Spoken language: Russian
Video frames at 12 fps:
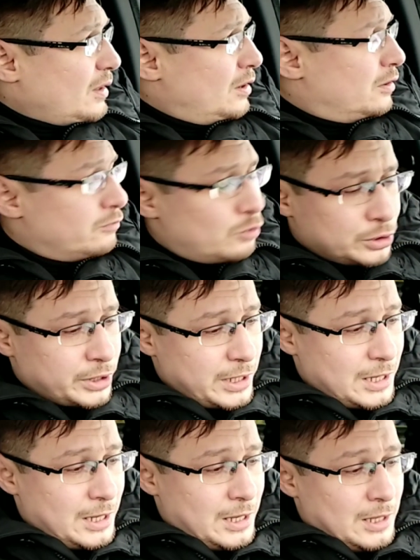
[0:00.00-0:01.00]
Вот.
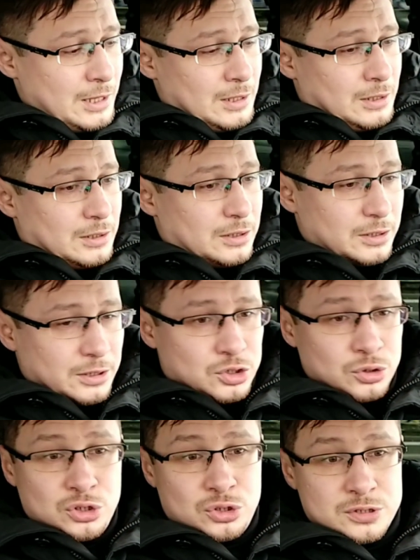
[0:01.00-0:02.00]
А,
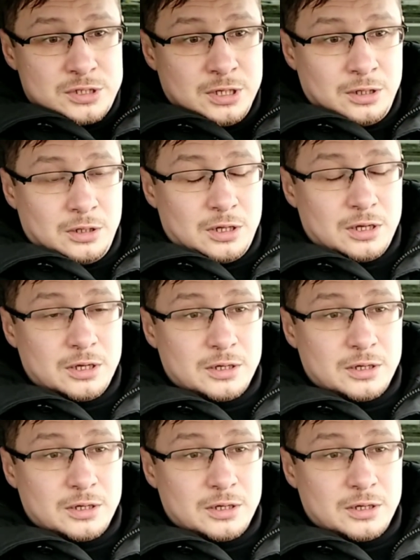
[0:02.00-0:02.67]
что еще сделал?